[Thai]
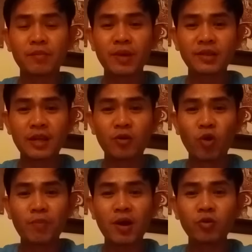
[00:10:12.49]
เมื่อจิตร
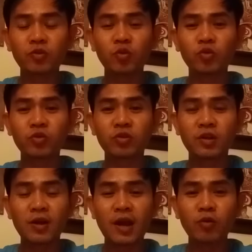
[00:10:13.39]
วมเข้าสู่
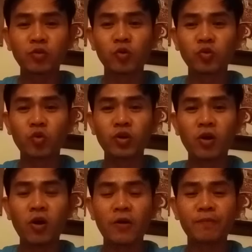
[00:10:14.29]
เข้าสู่ศูนย์ก็